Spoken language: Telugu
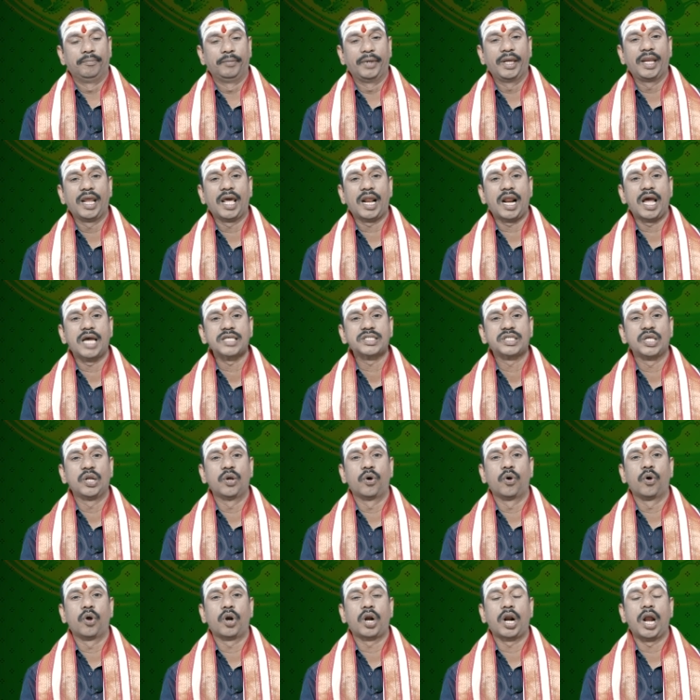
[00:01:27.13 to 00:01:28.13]

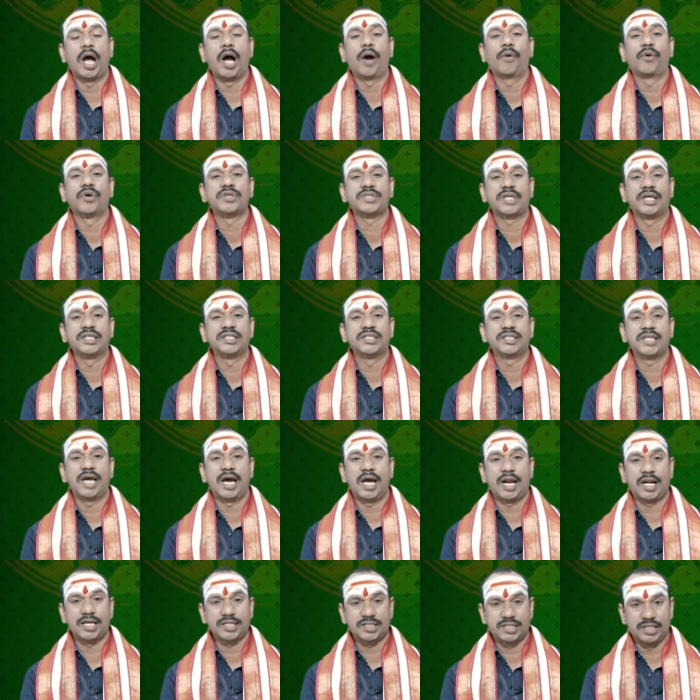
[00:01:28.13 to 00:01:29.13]
మీనరాశిలో రాహు
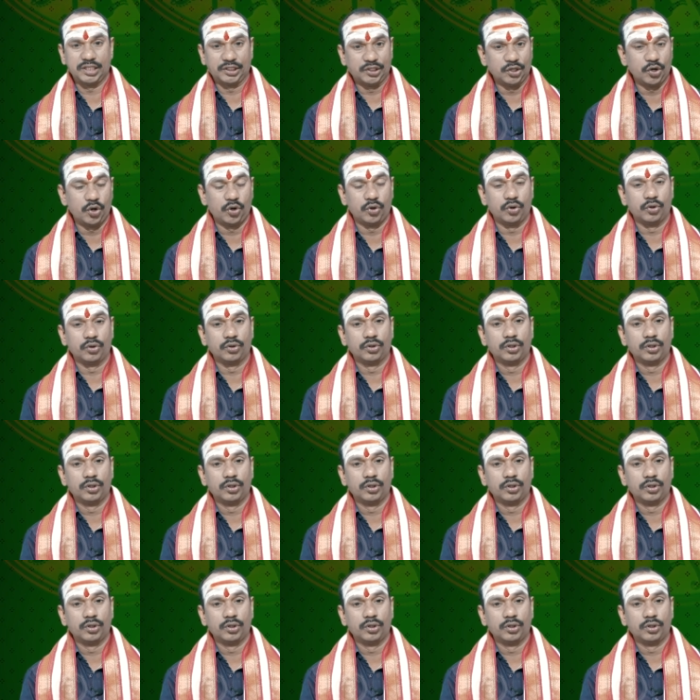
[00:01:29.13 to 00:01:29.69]
సంచార స్థితిలో